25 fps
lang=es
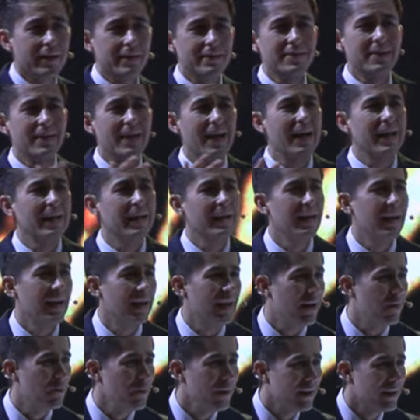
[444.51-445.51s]
ser alguien en
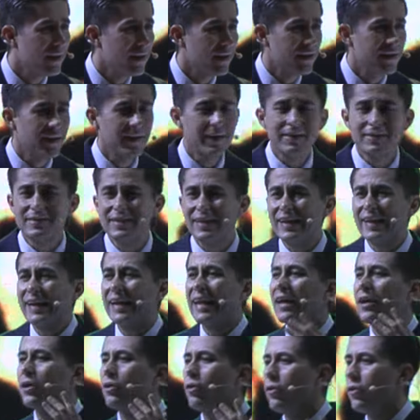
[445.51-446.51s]
la vida, quieres ser
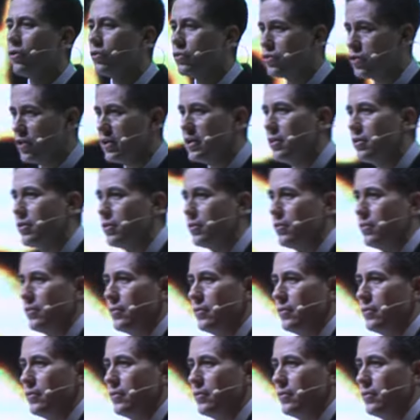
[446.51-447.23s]
reconocido,